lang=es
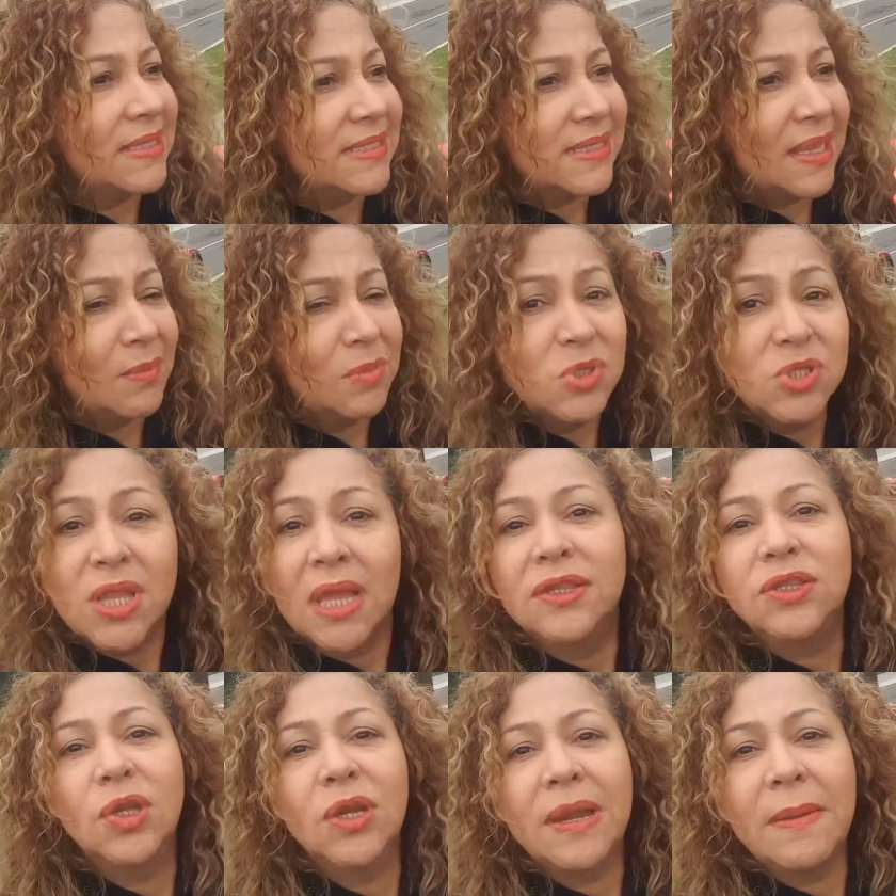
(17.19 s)
estamos
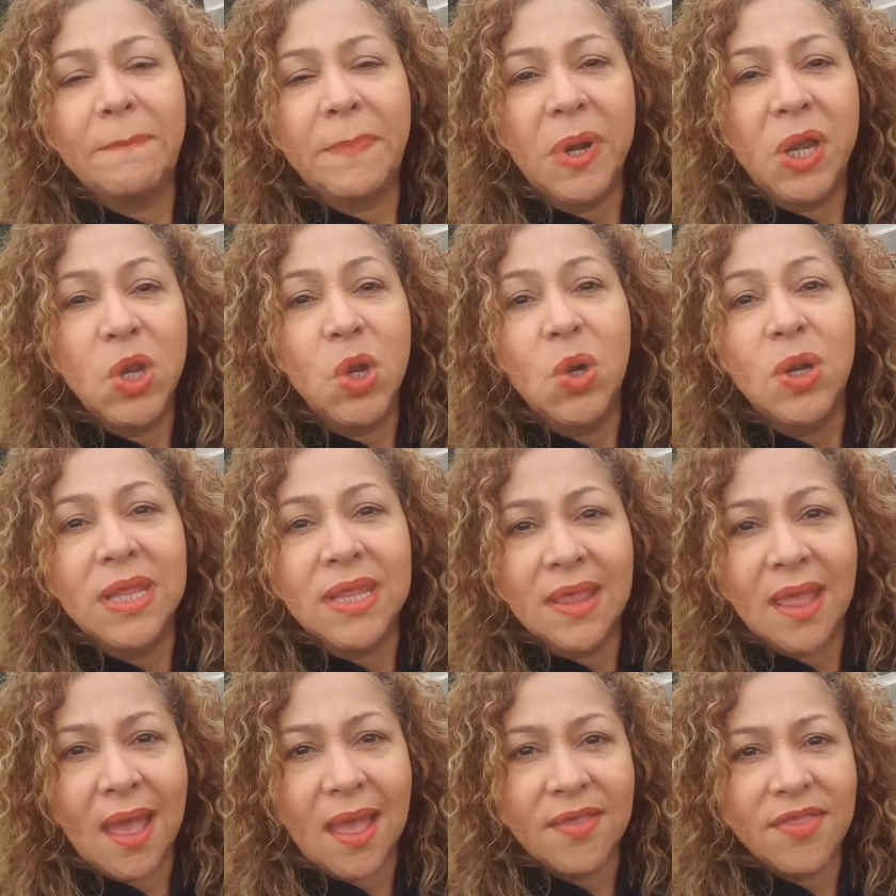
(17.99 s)
dándole
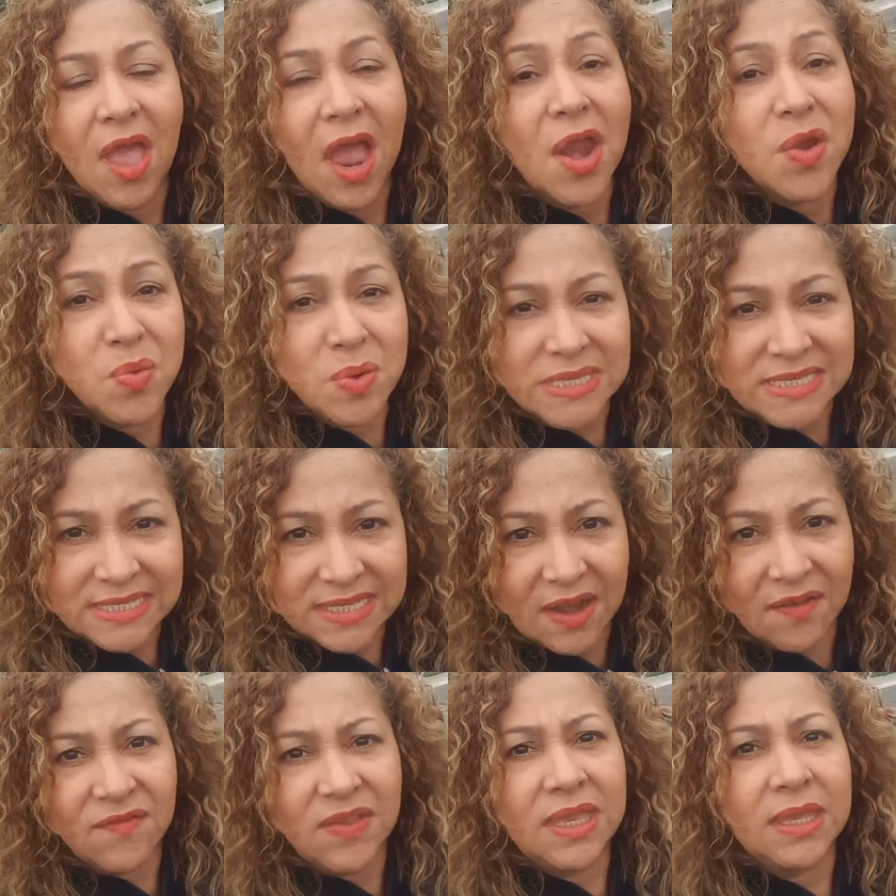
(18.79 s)
prioridad a
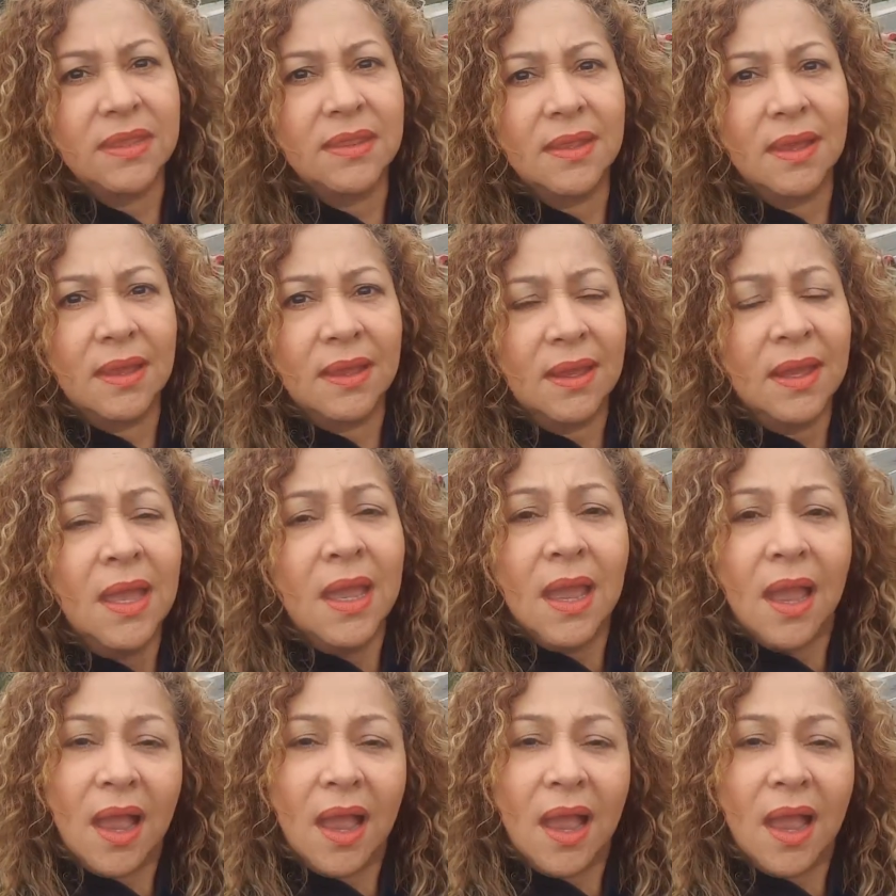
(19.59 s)
nuestra vida,